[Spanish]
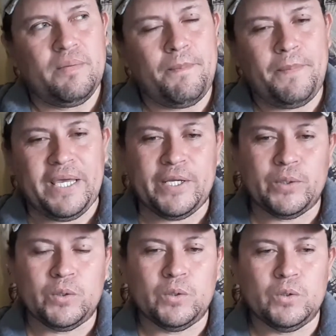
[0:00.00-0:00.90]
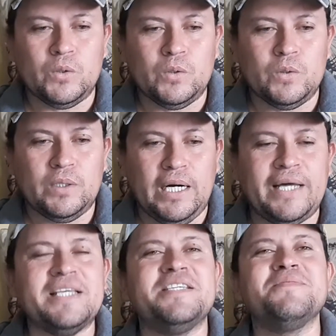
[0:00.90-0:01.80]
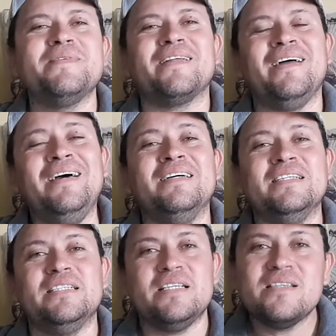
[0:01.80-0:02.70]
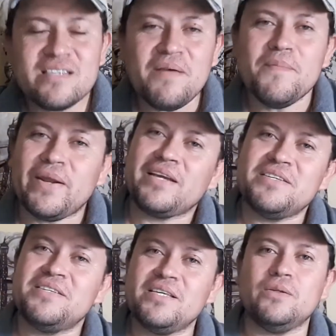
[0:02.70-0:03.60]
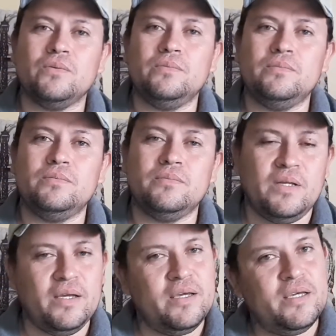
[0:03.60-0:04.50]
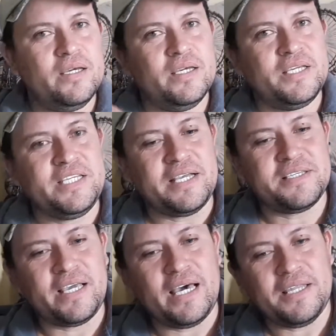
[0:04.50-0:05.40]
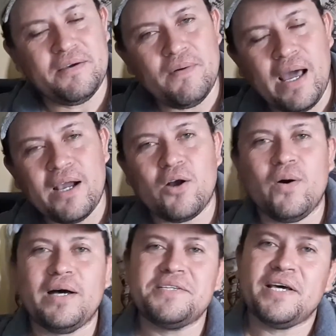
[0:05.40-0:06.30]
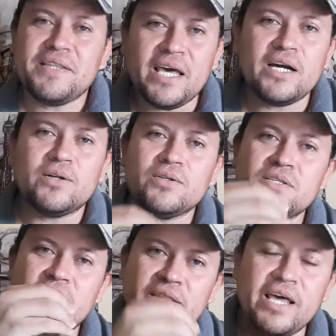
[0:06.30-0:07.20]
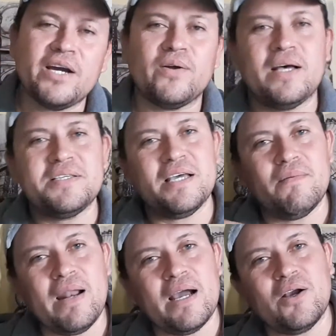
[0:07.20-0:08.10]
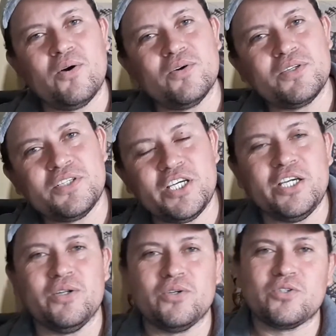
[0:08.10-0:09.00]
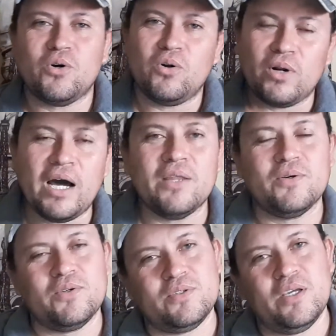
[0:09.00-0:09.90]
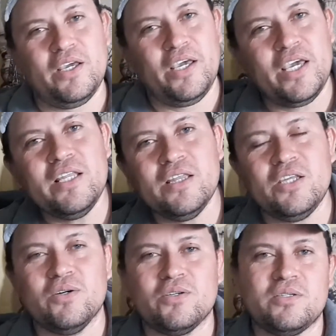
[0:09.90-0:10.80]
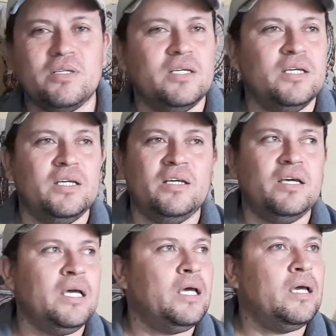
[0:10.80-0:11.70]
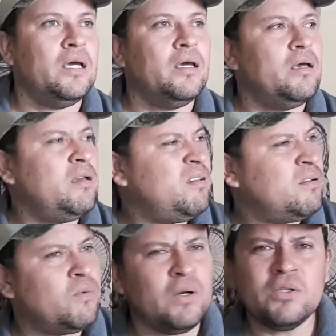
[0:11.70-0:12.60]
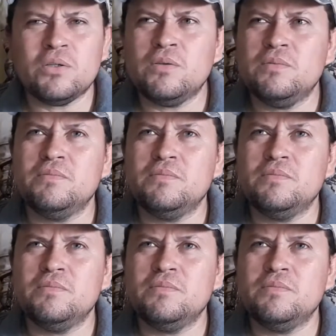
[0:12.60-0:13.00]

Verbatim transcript: Pero, a decir verdad, siempre ha existido. Ya sea de blancos hacia negros, de negros hacia blancos, chinos, colorados, indios, eh, ¿cuál otro?